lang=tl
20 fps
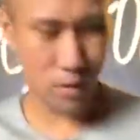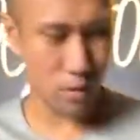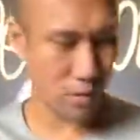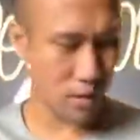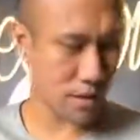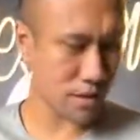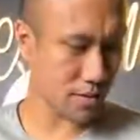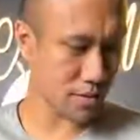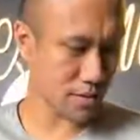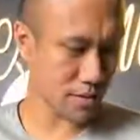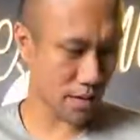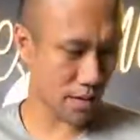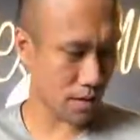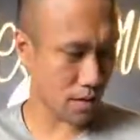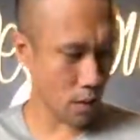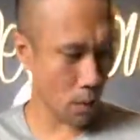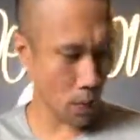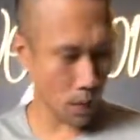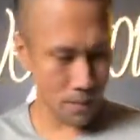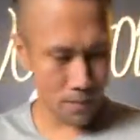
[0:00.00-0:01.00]
pa nung lens
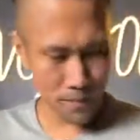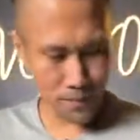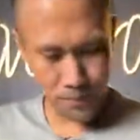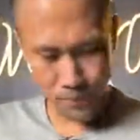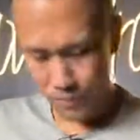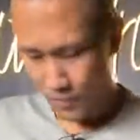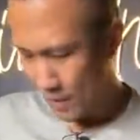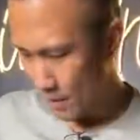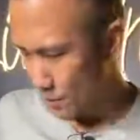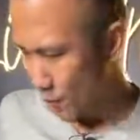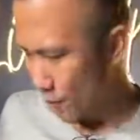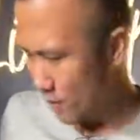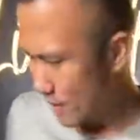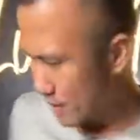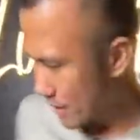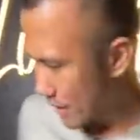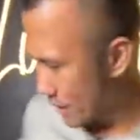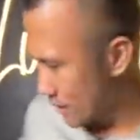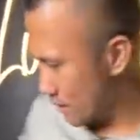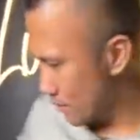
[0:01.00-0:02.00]
niya.
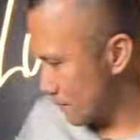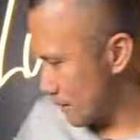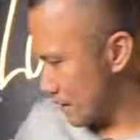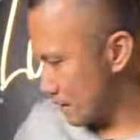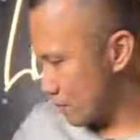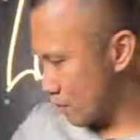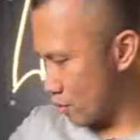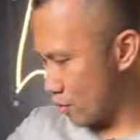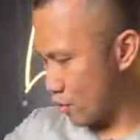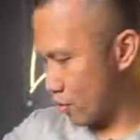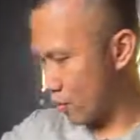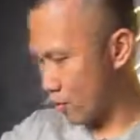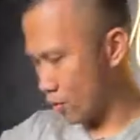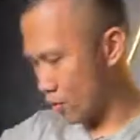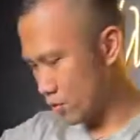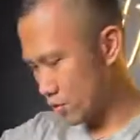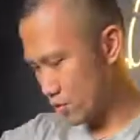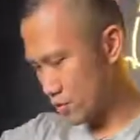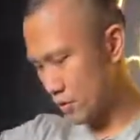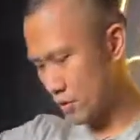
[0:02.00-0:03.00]
Bumili tayo ng bago.
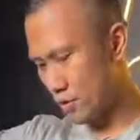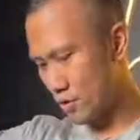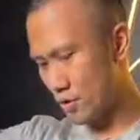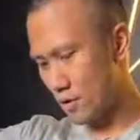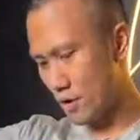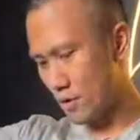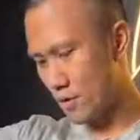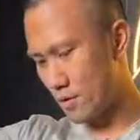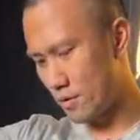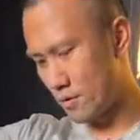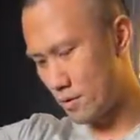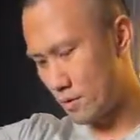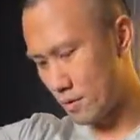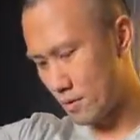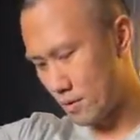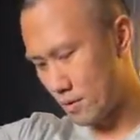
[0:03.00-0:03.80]
So, ito na yon.